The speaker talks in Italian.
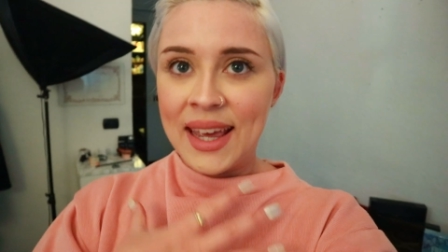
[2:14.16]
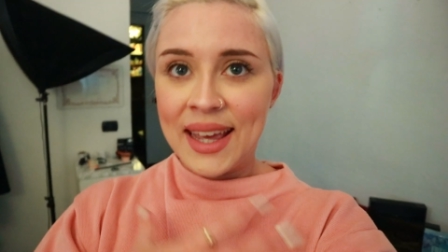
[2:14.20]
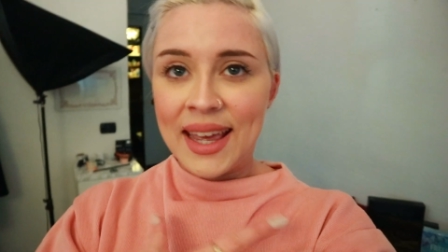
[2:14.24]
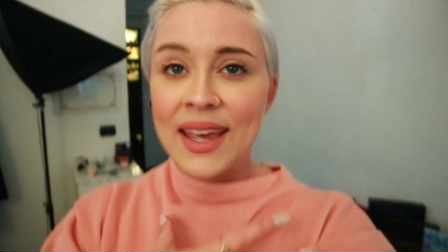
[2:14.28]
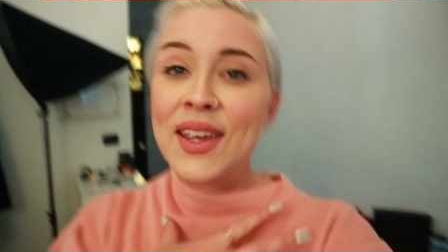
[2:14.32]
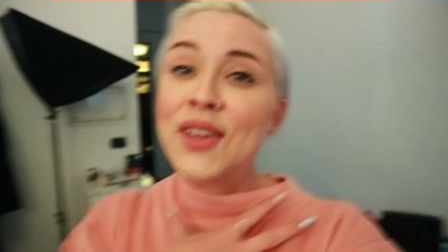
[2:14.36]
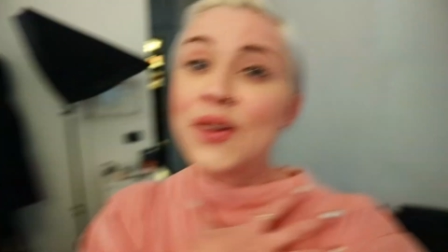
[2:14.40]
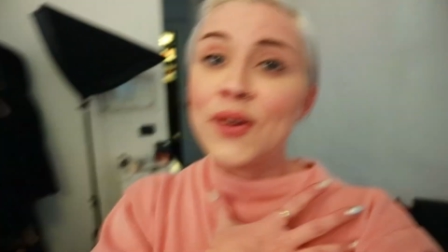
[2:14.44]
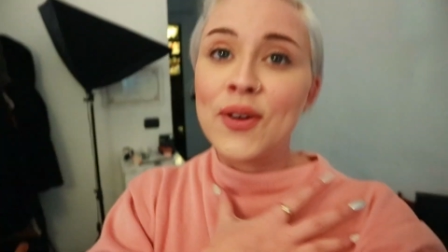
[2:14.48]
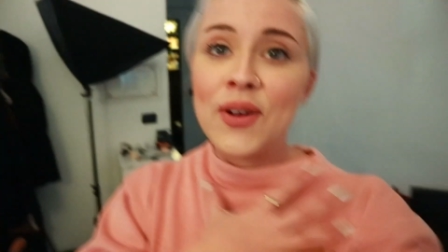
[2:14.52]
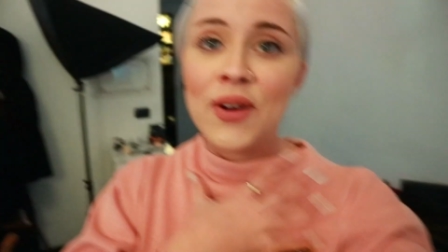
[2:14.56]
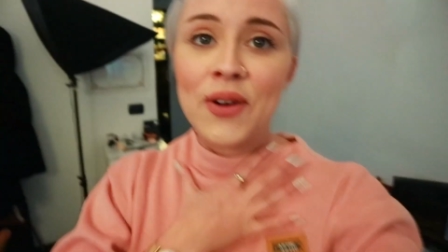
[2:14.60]
che
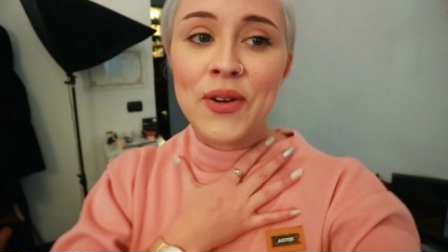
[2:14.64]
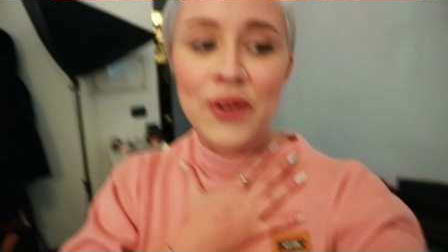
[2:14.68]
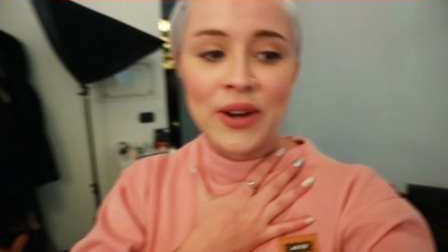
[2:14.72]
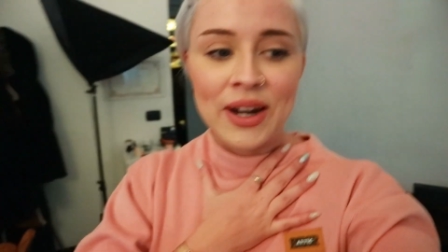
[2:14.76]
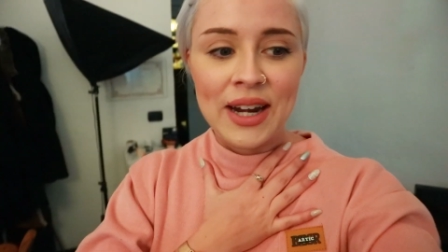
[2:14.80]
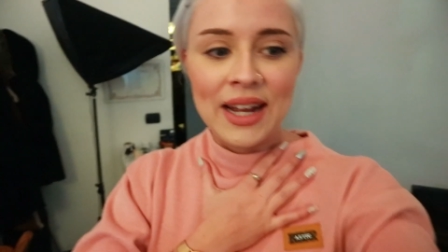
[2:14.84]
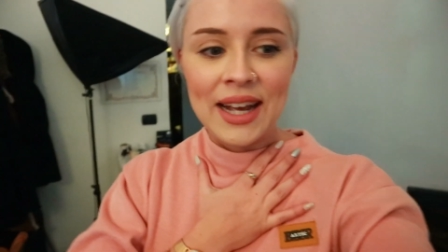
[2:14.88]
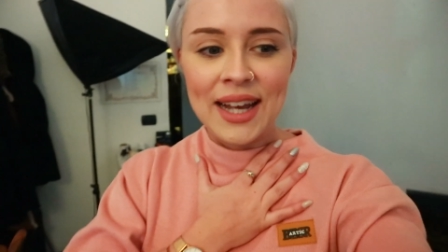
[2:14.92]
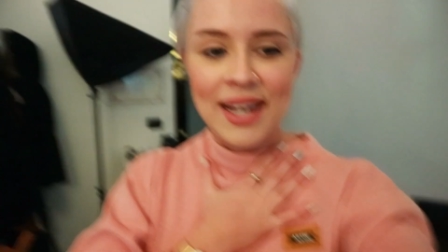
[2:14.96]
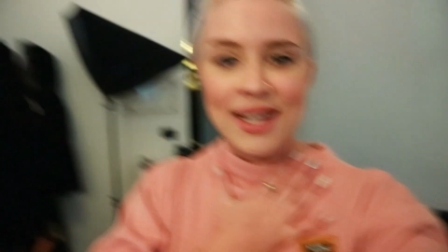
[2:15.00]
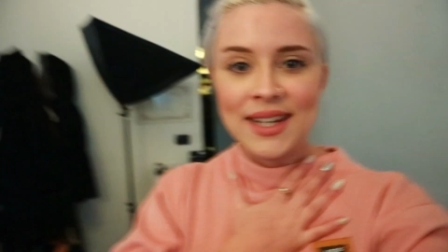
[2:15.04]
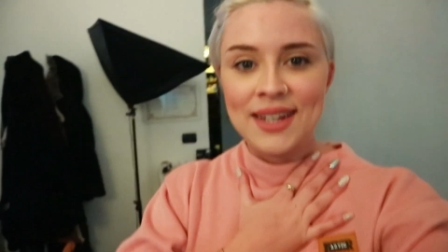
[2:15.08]
io non ho ancora
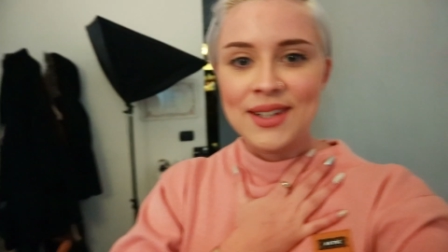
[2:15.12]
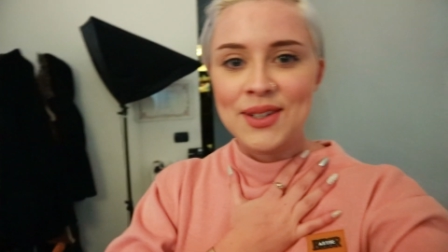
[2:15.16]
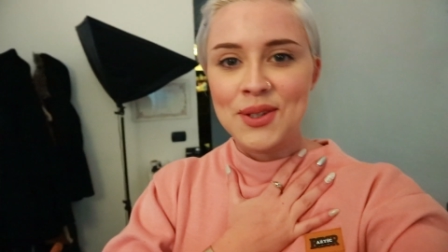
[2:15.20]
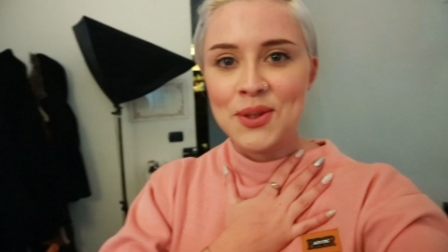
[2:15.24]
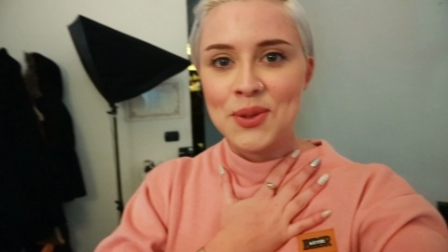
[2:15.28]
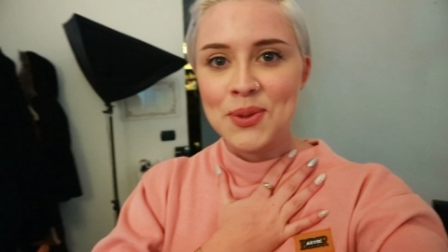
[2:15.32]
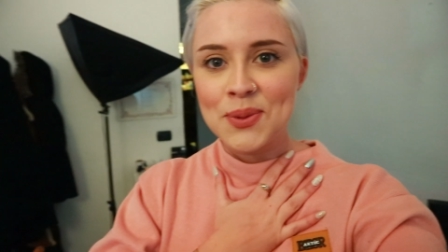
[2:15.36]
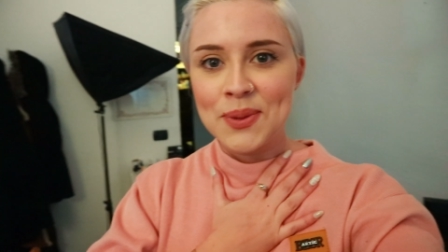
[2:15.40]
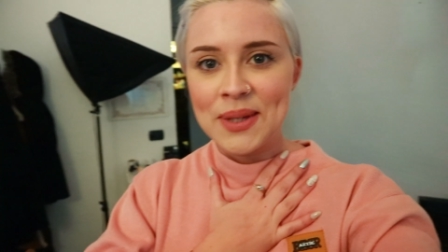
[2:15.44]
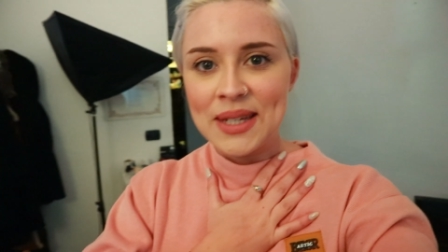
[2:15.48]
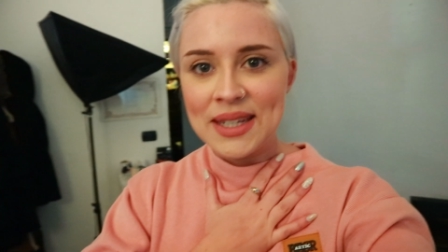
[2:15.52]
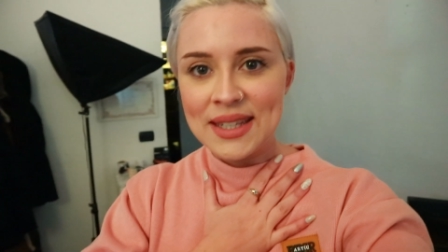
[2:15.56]
neanche detto
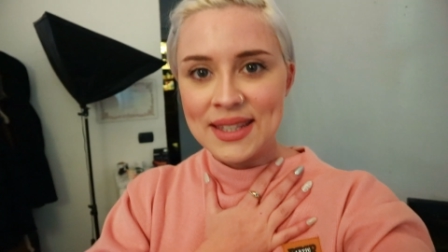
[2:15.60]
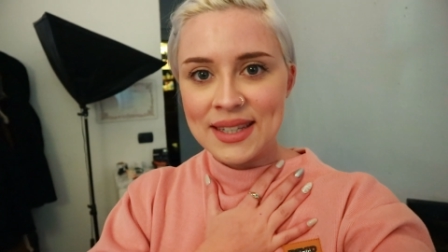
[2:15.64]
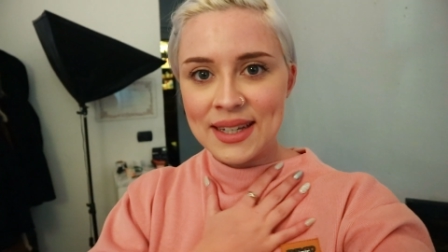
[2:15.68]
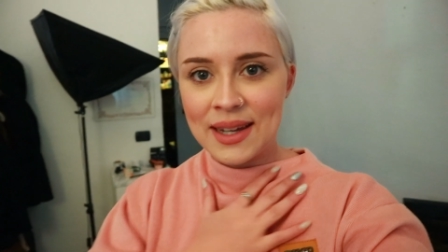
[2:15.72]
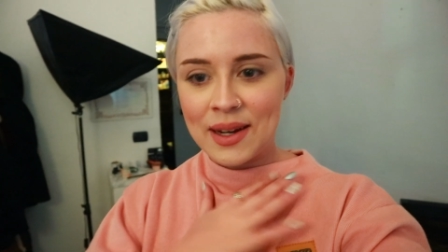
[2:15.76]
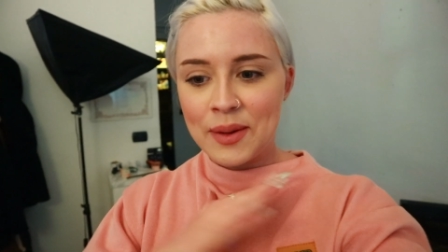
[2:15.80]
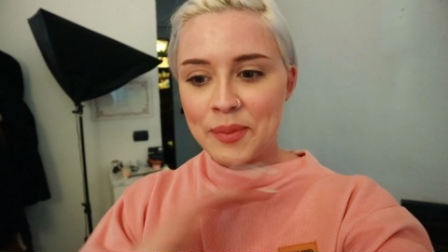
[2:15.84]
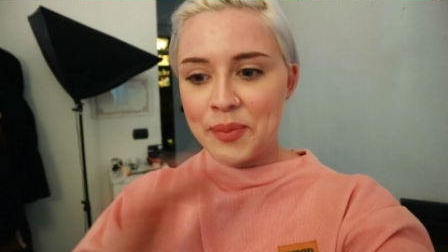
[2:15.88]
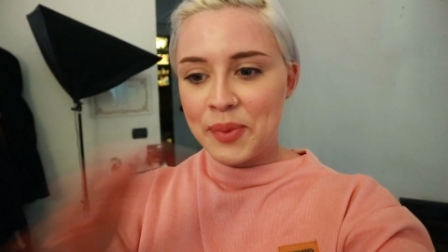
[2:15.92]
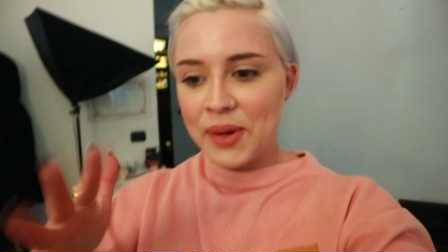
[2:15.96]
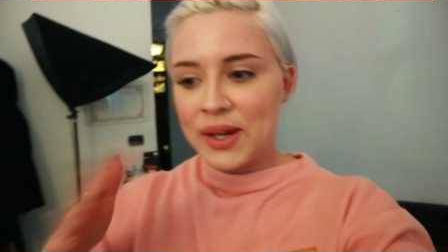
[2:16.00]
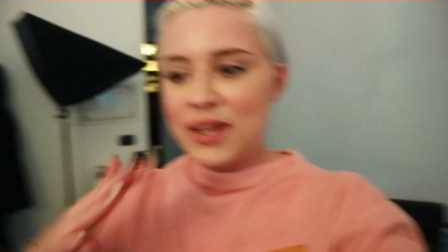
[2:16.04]
su
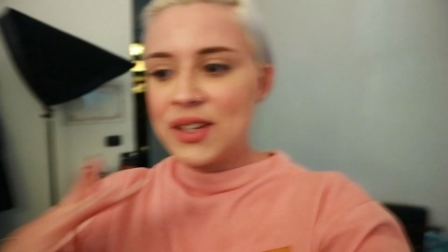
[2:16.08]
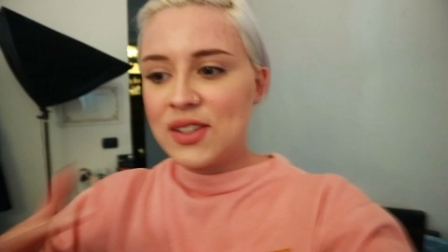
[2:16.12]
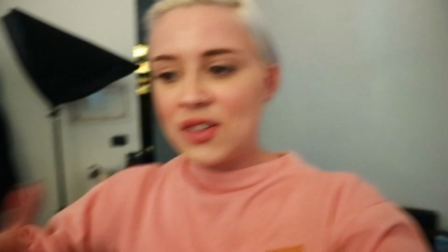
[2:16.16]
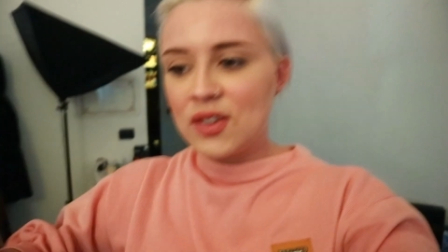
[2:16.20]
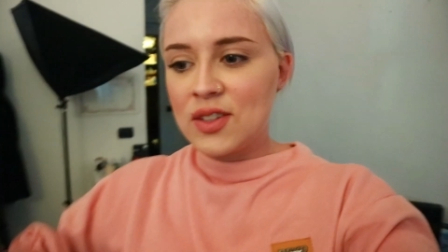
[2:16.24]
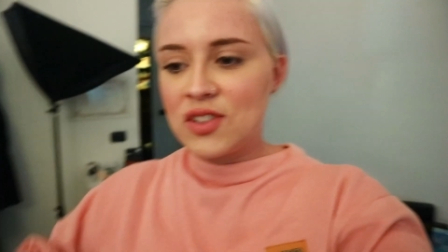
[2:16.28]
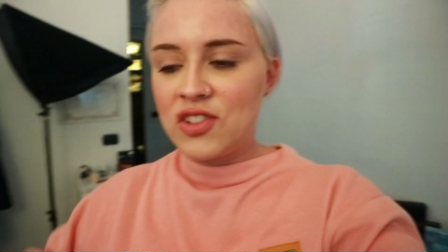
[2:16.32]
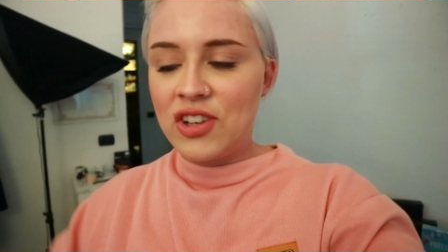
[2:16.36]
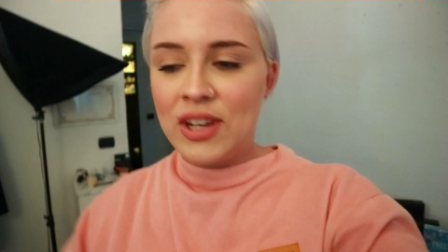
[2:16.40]
Instagram perché so,